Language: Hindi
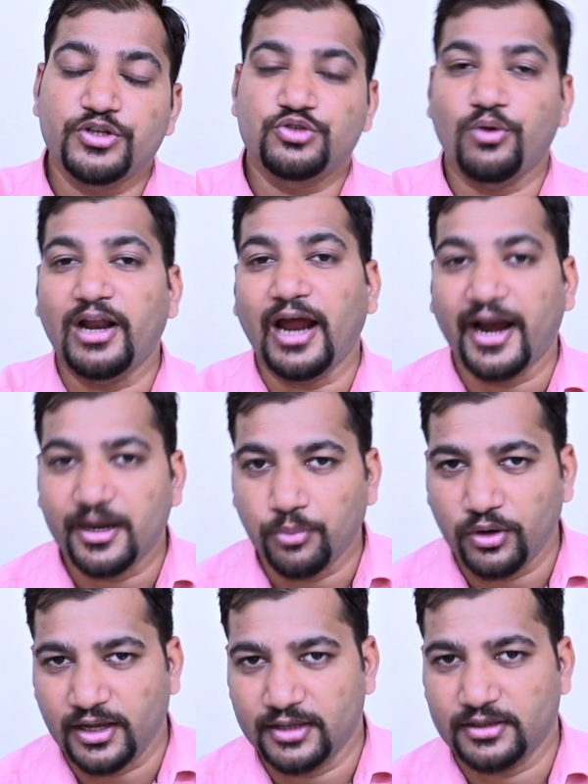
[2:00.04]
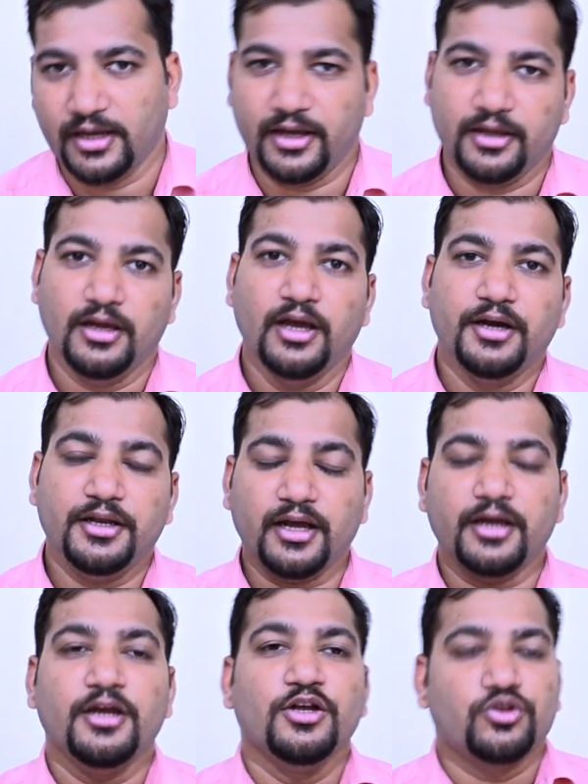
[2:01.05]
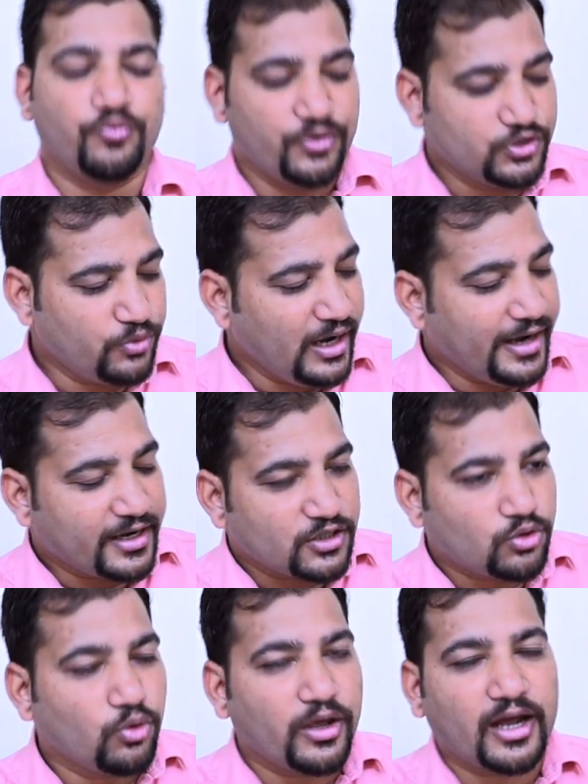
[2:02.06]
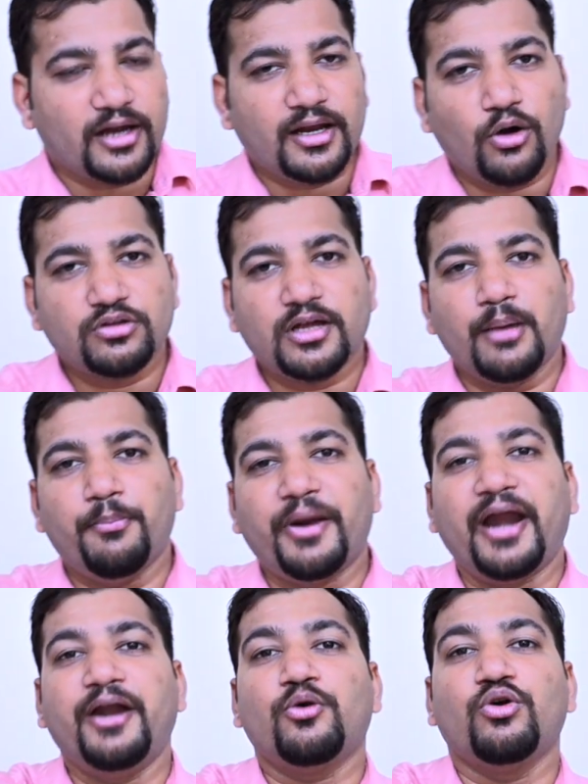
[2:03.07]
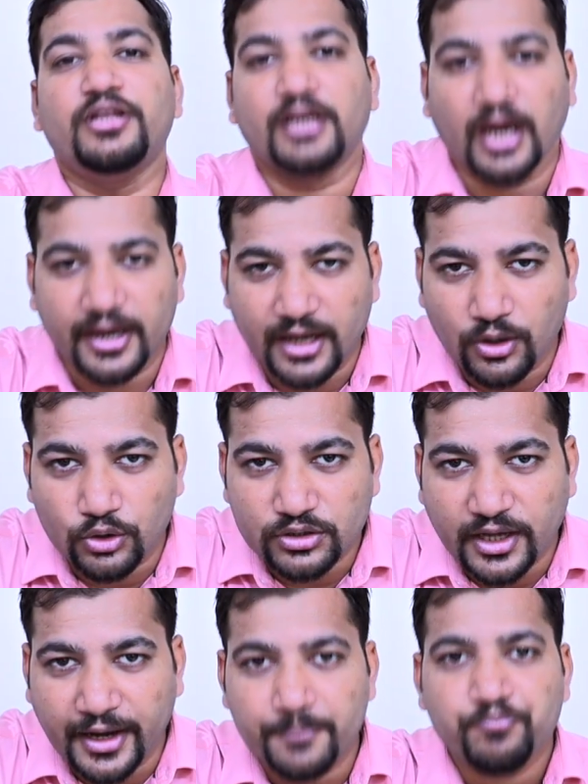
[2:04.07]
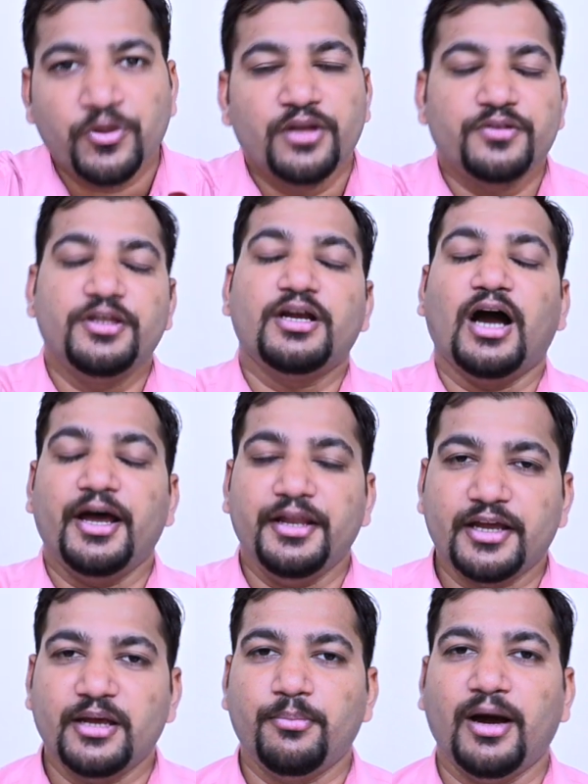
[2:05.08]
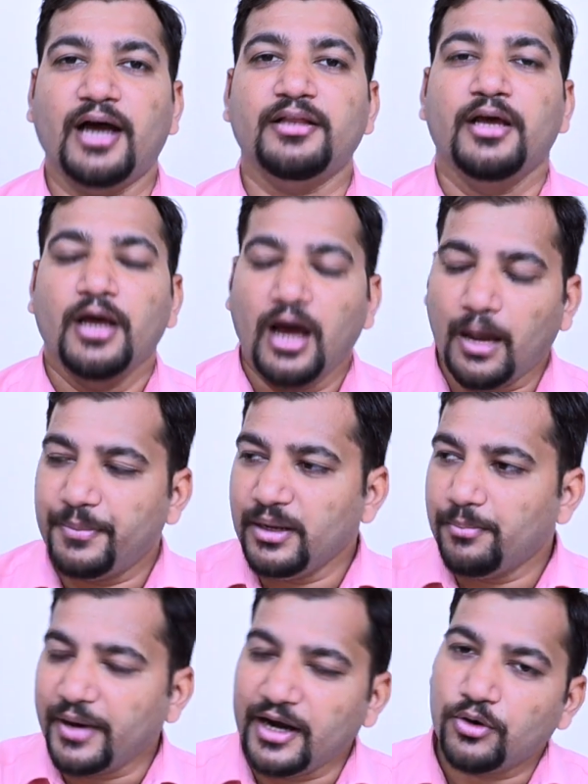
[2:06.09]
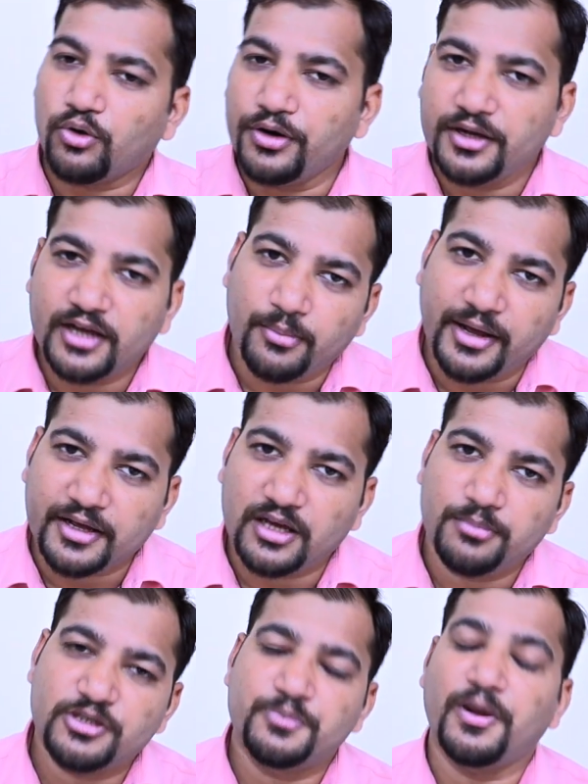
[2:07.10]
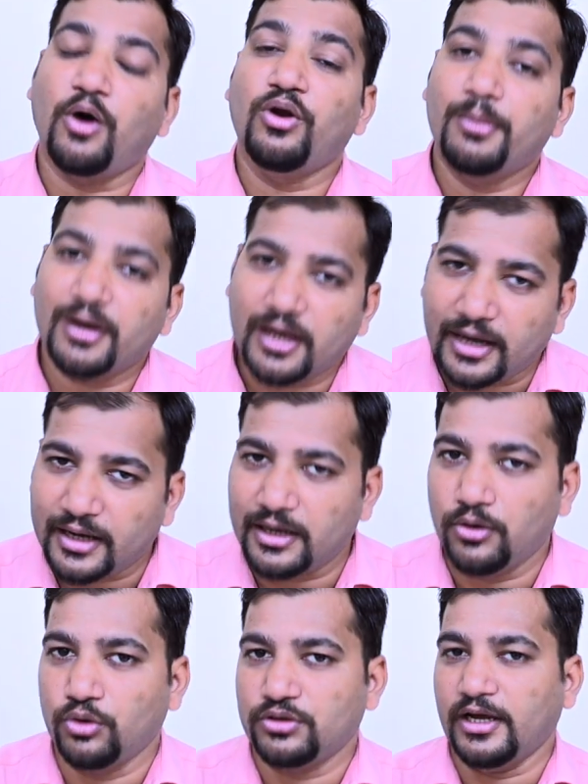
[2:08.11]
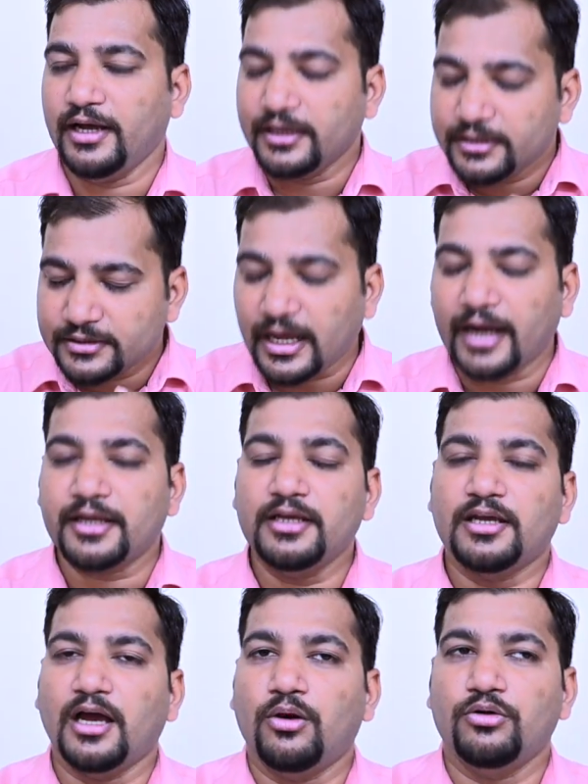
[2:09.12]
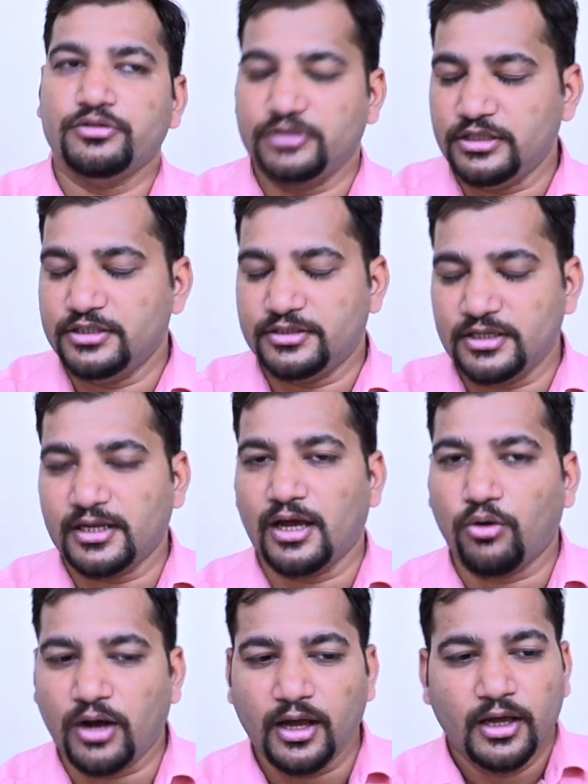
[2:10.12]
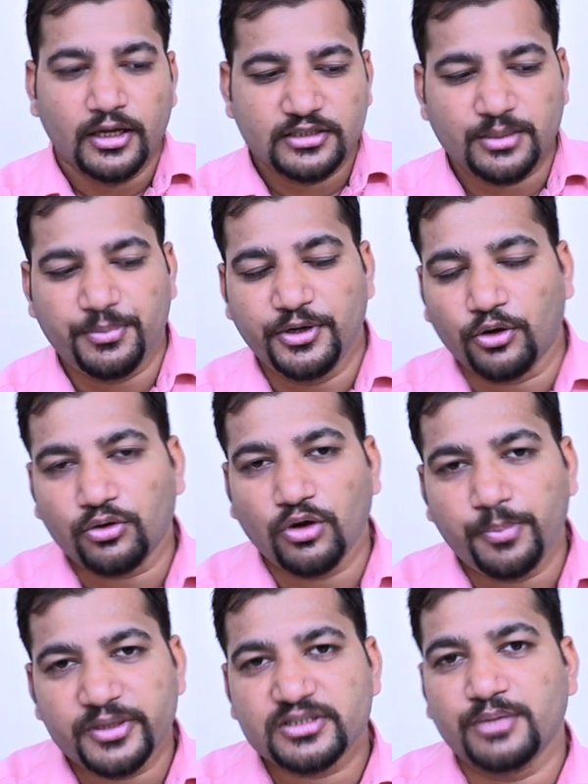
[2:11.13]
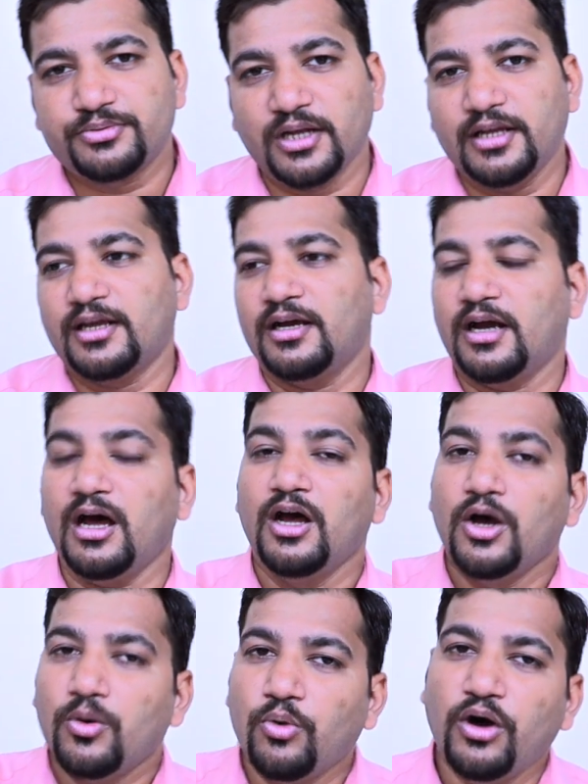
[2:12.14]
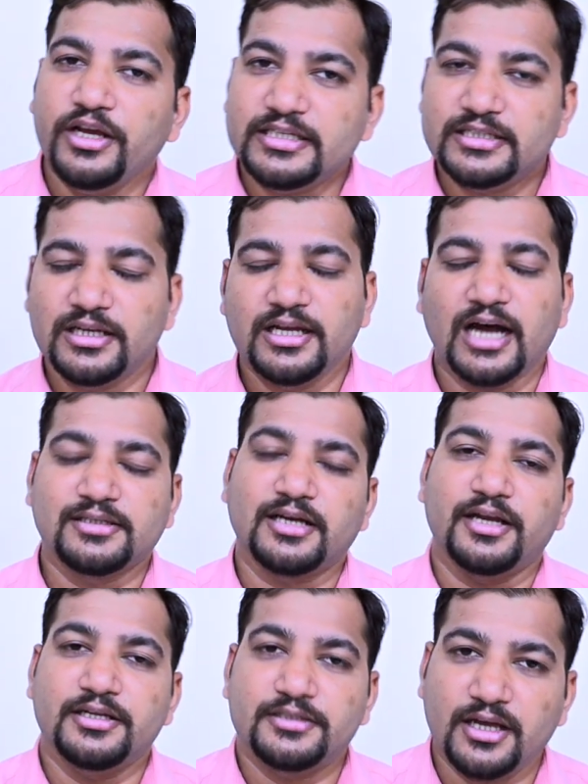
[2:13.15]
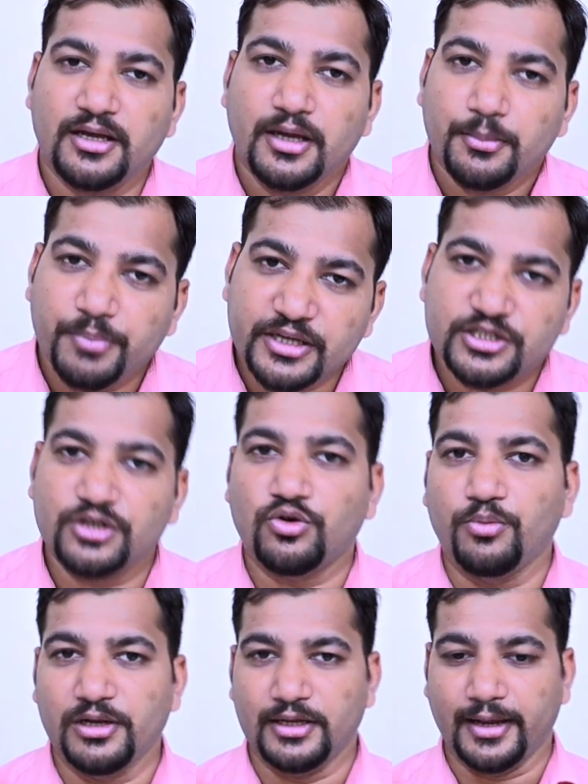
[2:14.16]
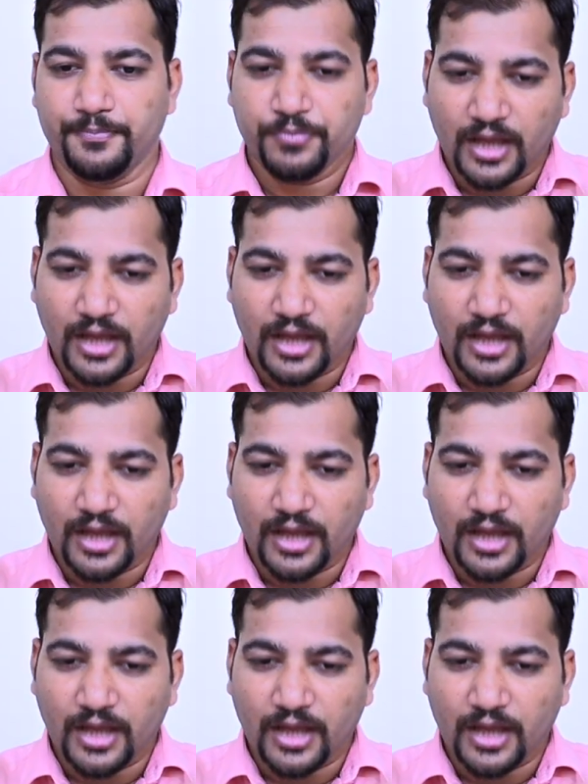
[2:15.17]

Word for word: विजुअल ऐड बोला जाता है ठीक है तो विजुअल ऐड के थ्रू क्या करना होता है ब्रांड को दिखाना होता है दिखाने के बाद अपने ब्रांड को नियर बाई केमिस्ट पर अवेलेबल कराना होता है ताकि क्या हो इससे क्या होगा जब भी डॉक्टर कोई प्रिस्क्रिप्शन लिखेगा वो इजिली आसानी से पेशेंट को मिल जाए